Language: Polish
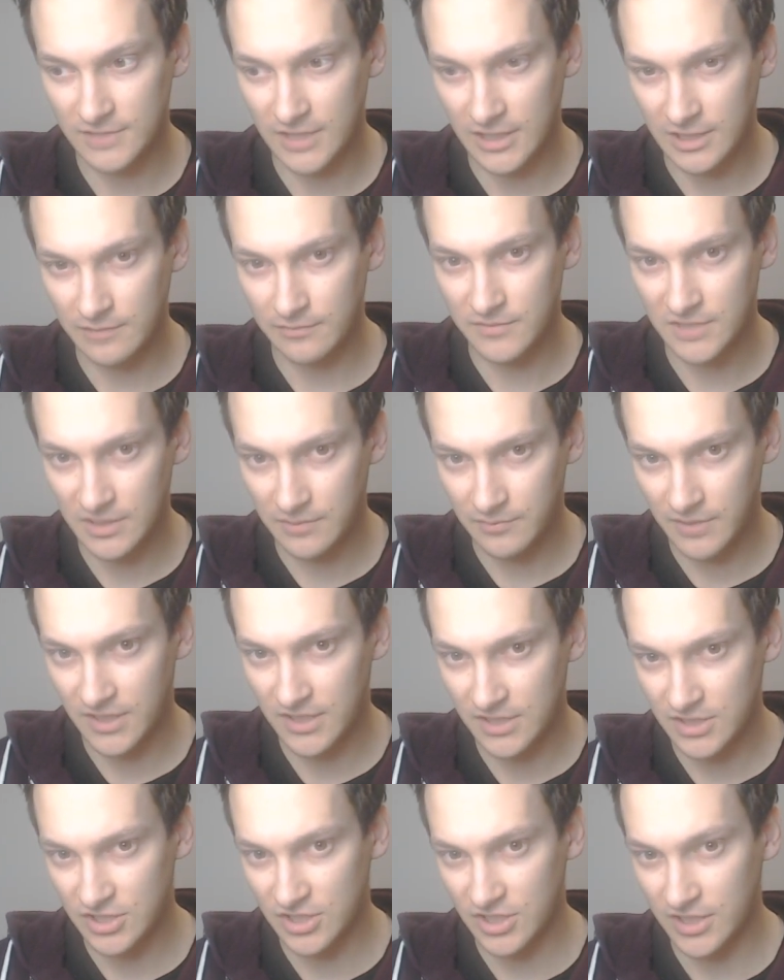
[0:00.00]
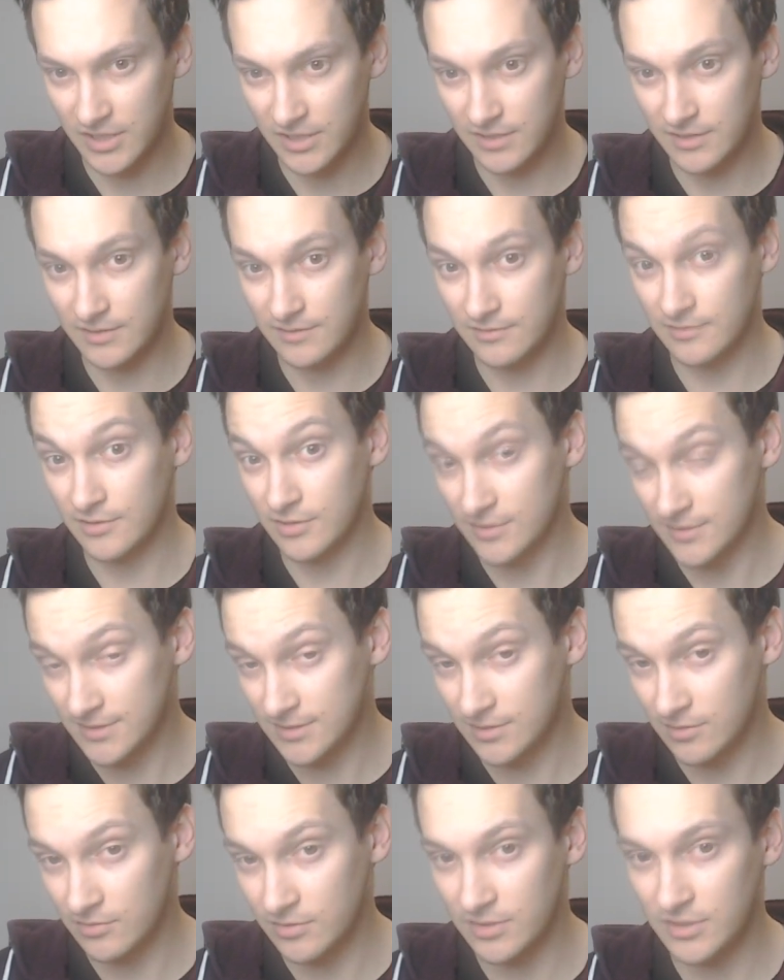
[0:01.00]
takim najbardziej
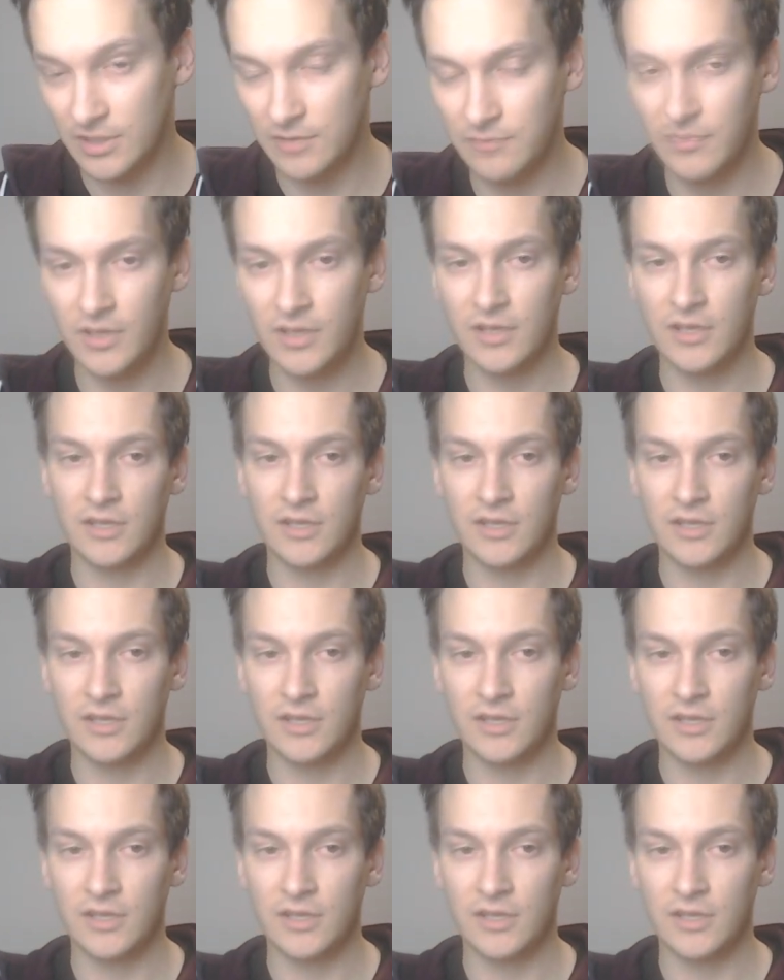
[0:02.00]
rozsądnym.